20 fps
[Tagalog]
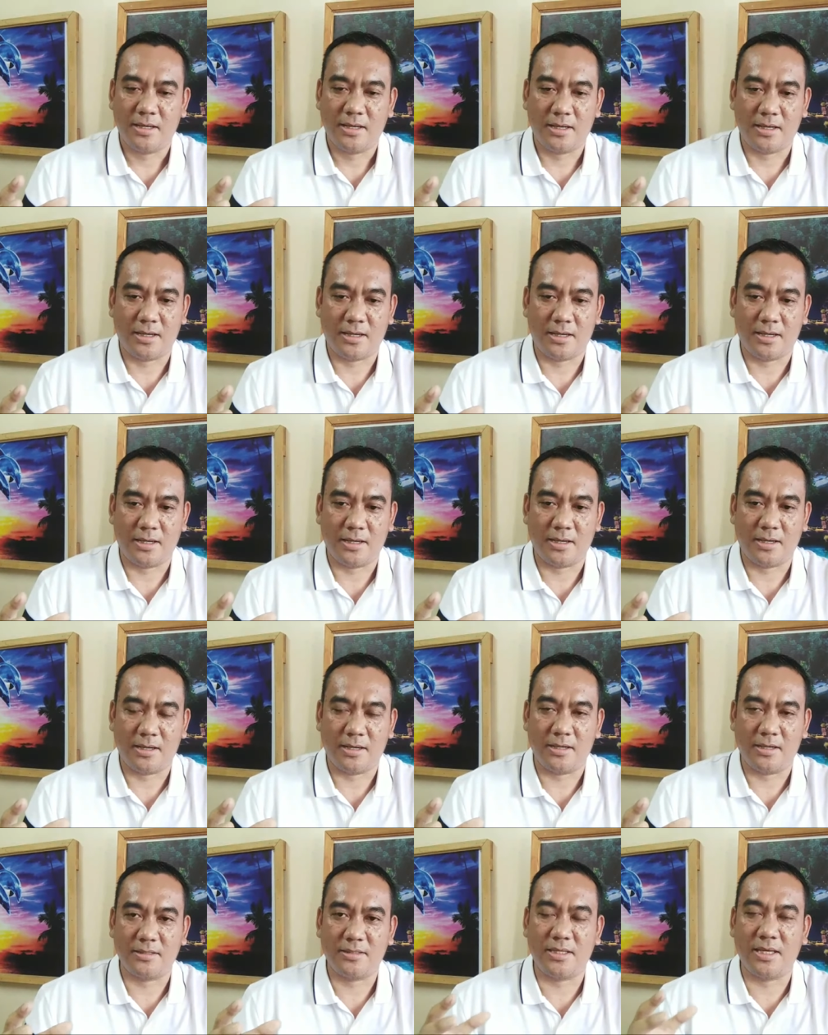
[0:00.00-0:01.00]

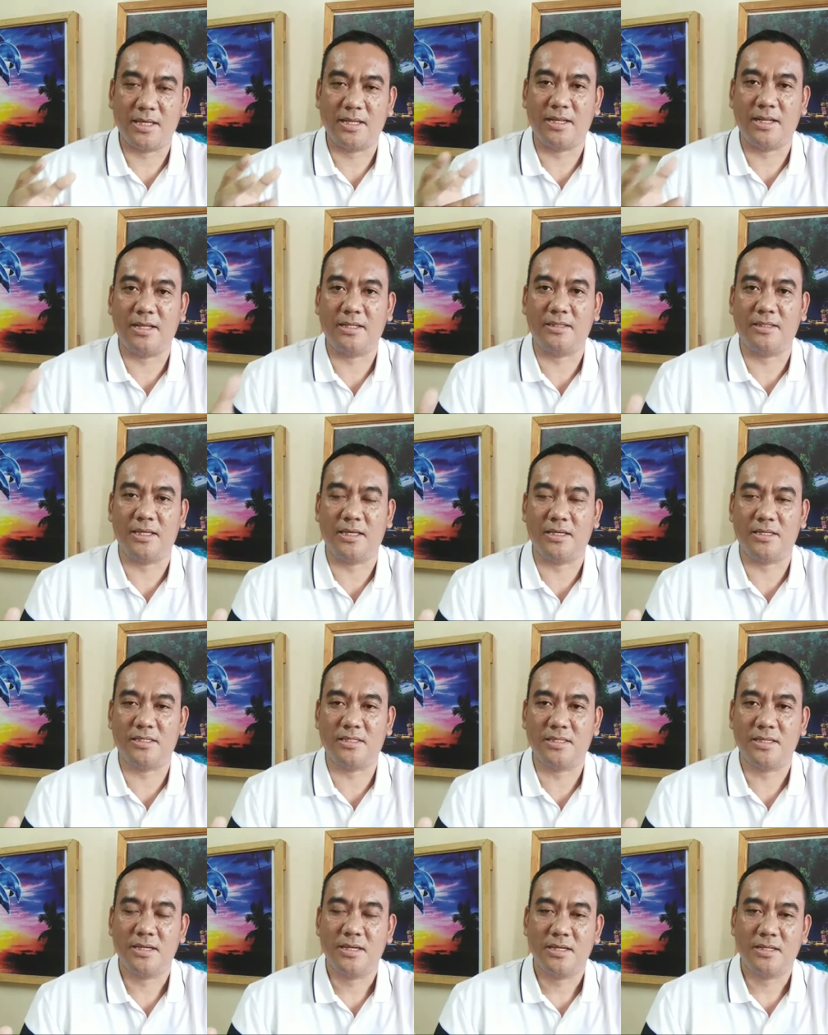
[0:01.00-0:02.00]
uh,
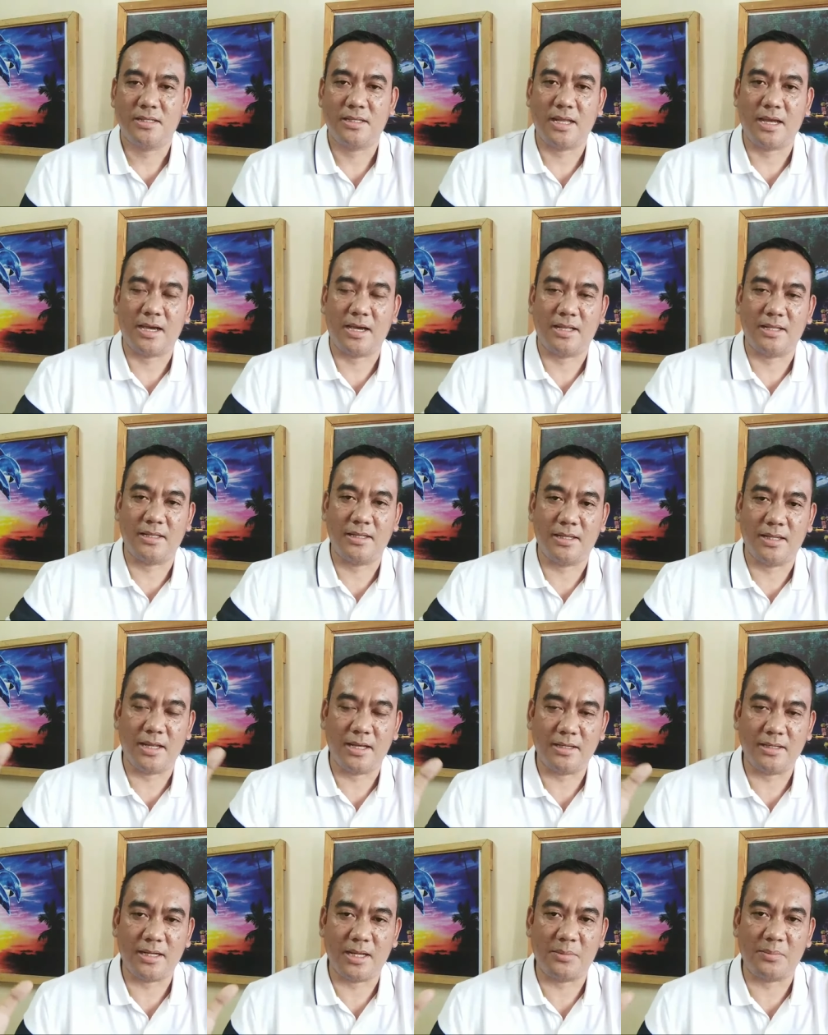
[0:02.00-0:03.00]
genetics na
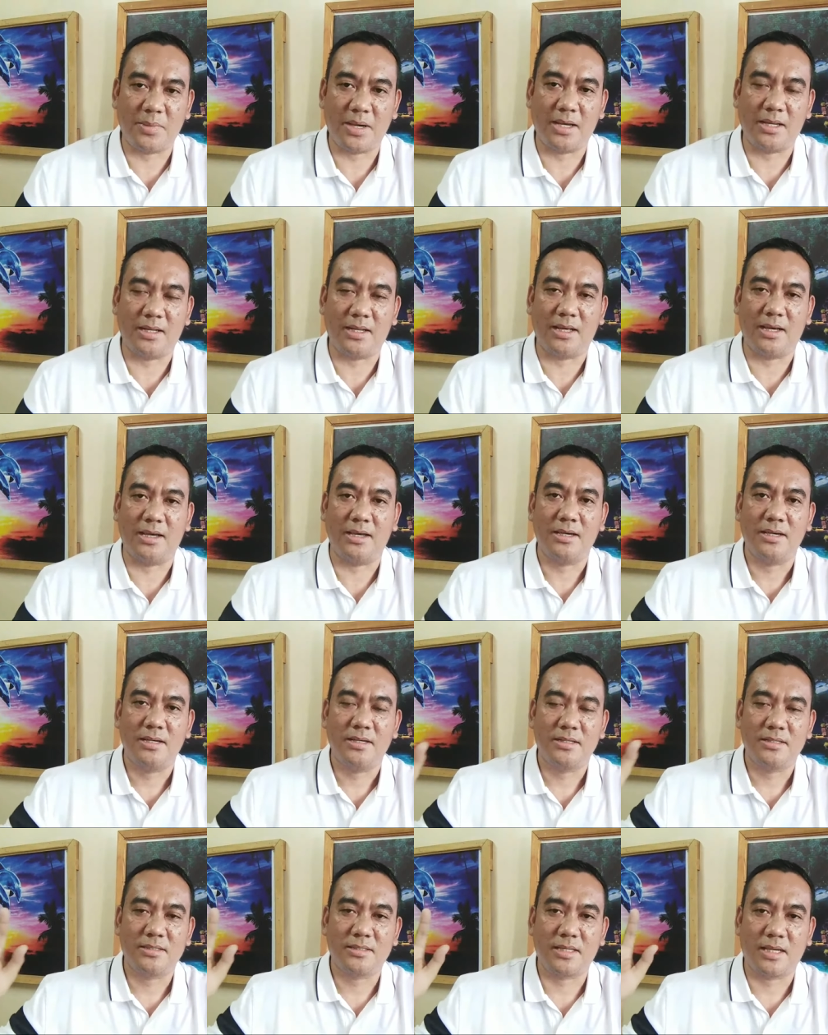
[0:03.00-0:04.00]
kanilang namana
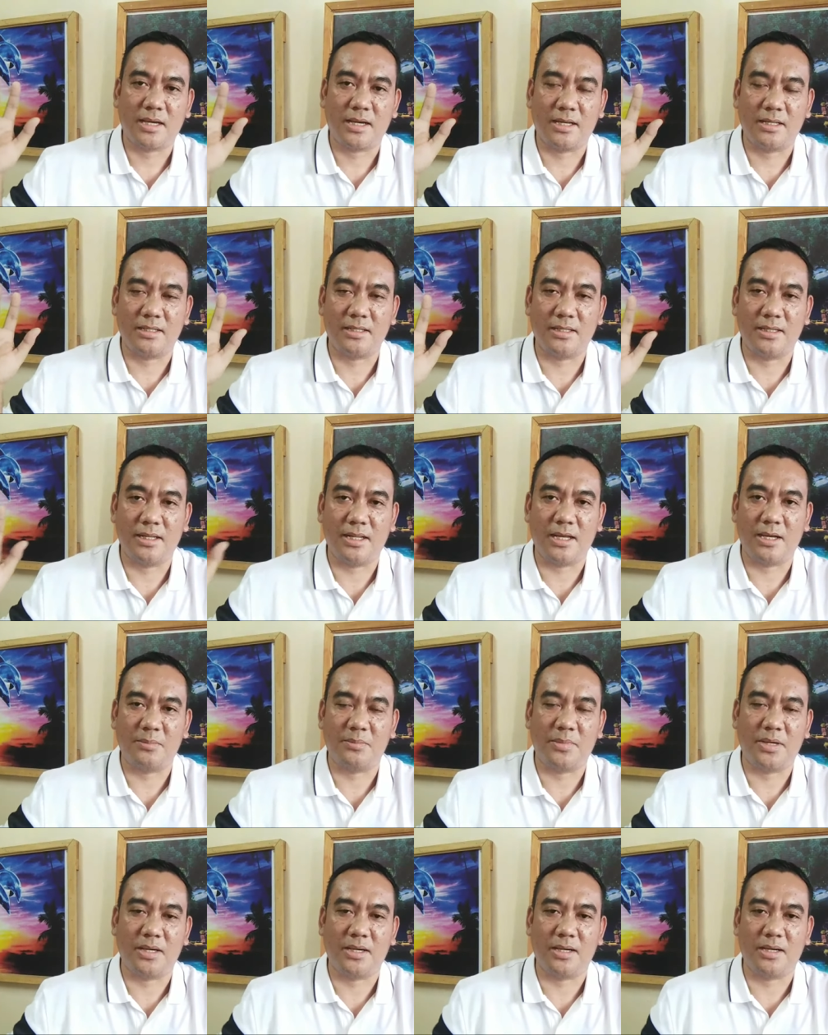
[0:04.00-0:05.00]
sa kanilang
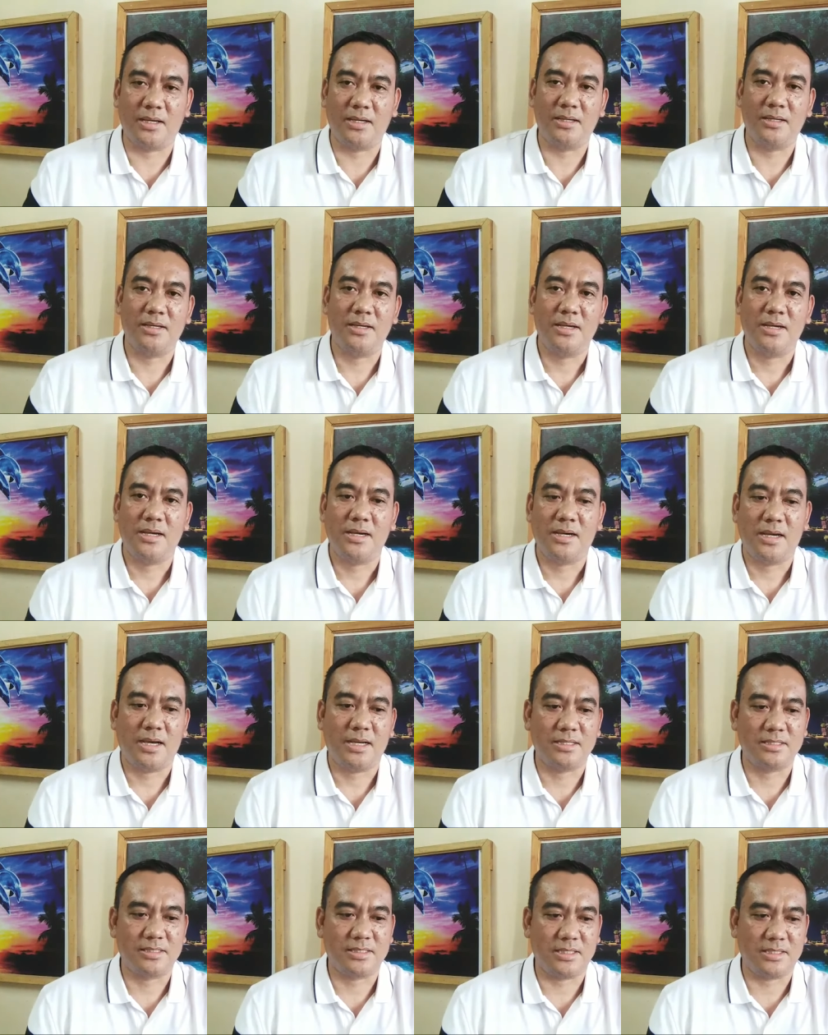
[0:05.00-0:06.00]
mga
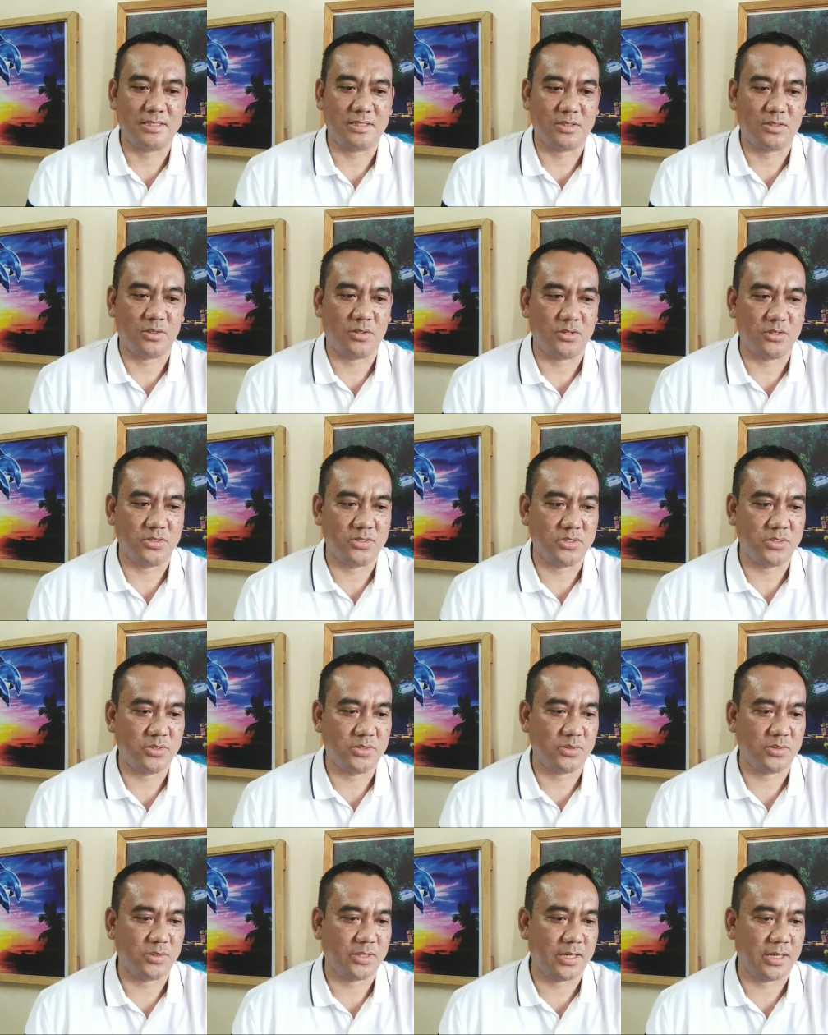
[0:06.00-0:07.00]

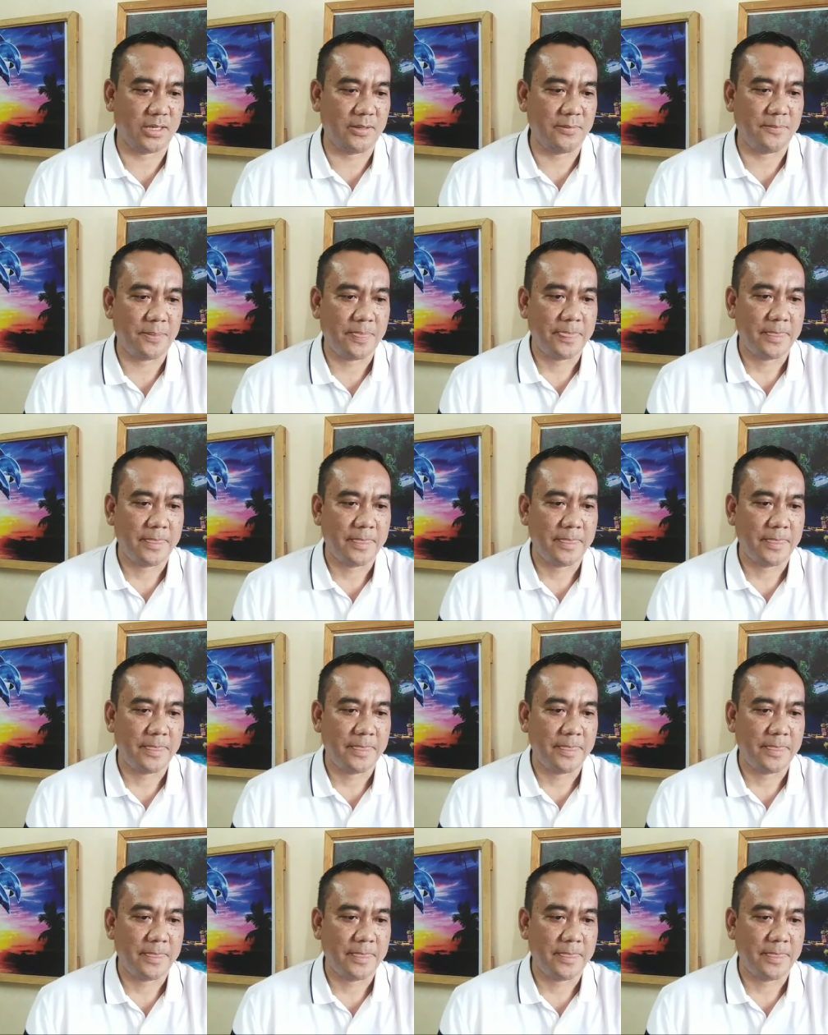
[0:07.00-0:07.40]
ancestors. Okay?